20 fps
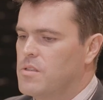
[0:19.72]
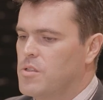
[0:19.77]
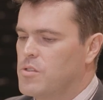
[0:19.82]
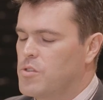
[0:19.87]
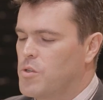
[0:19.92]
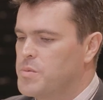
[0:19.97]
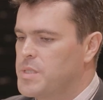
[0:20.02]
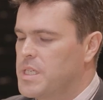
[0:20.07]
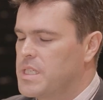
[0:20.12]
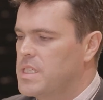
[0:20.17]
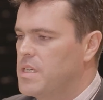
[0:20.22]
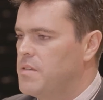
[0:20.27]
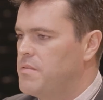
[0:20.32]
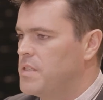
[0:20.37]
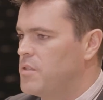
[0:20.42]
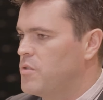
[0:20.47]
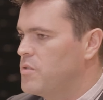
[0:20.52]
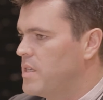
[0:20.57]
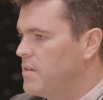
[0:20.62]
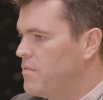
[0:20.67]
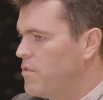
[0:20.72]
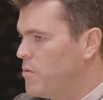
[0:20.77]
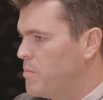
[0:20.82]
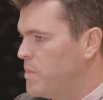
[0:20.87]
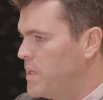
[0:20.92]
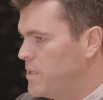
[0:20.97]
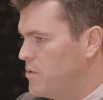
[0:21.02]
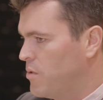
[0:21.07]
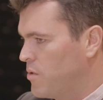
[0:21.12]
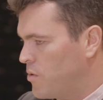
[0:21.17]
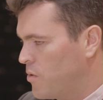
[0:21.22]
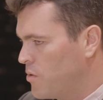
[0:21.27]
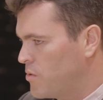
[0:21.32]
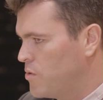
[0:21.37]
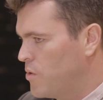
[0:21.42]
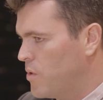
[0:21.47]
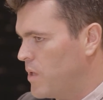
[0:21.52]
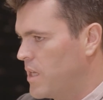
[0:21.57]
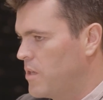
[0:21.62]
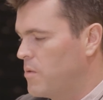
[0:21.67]
Notre objectif est de développer et de
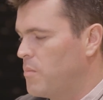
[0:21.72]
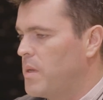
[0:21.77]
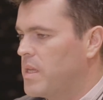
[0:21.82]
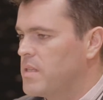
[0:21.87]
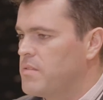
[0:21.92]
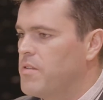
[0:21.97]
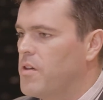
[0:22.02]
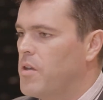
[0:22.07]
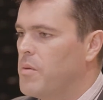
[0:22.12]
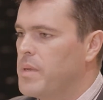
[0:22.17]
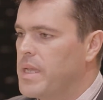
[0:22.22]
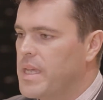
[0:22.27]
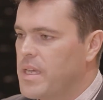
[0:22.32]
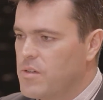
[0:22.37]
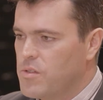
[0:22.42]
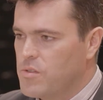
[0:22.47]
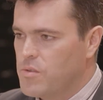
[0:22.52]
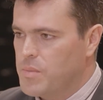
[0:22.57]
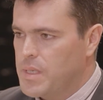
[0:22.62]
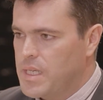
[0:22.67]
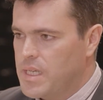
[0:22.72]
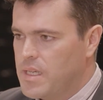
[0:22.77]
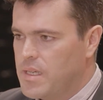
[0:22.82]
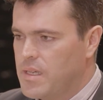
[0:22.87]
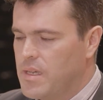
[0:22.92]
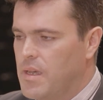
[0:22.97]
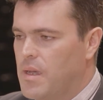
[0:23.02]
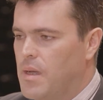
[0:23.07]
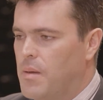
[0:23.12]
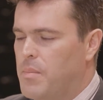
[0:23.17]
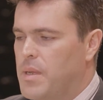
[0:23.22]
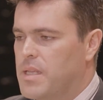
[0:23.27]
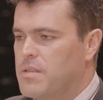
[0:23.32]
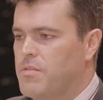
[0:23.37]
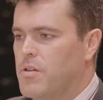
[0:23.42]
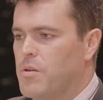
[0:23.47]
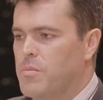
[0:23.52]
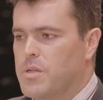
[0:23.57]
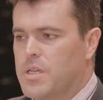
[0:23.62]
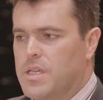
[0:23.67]
structurer une plateforme économique,
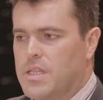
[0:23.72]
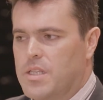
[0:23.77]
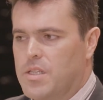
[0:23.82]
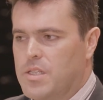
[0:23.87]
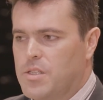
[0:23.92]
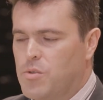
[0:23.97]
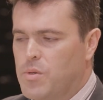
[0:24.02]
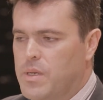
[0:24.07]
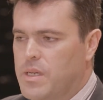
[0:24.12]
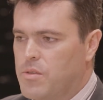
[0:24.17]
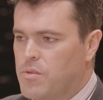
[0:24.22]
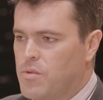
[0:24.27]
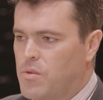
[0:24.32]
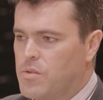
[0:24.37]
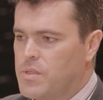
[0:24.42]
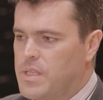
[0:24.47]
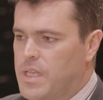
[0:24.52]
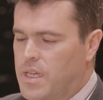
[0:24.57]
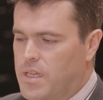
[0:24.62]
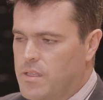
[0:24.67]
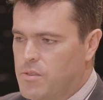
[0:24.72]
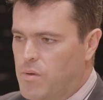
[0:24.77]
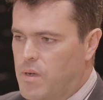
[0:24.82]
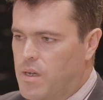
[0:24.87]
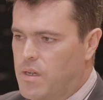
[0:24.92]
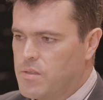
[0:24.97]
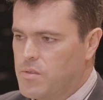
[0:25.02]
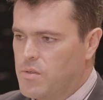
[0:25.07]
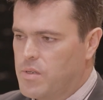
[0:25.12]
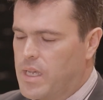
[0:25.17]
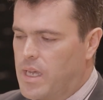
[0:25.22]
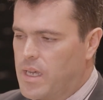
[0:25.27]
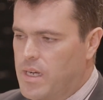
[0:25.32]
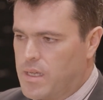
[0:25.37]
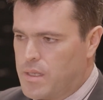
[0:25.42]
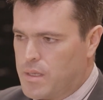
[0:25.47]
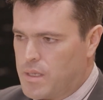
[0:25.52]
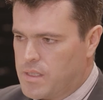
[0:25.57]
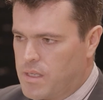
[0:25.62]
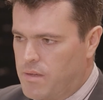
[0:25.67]
plateforme qui est située sur le territoire de
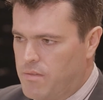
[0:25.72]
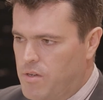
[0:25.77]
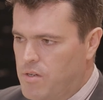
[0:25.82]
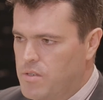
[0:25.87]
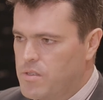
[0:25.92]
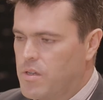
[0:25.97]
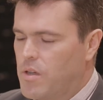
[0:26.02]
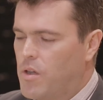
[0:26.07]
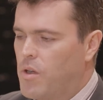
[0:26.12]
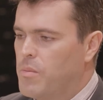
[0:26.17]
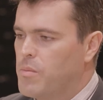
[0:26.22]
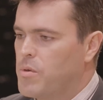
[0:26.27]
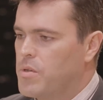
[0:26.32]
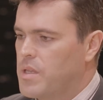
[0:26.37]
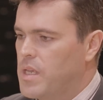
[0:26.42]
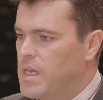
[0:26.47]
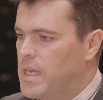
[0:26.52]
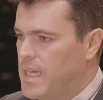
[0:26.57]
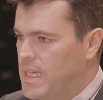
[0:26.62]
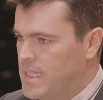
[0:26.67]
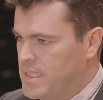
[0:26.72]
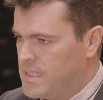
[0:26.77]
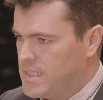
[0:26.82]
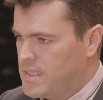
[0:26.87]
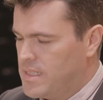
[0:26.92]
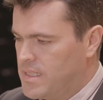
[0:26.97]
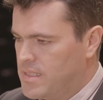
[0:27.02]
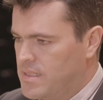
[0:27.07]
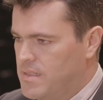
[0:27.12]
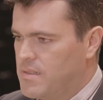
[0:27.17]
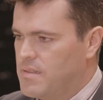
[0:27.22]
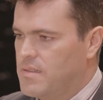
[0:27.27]
Carlin-Saint-Avold en Moselle-Est.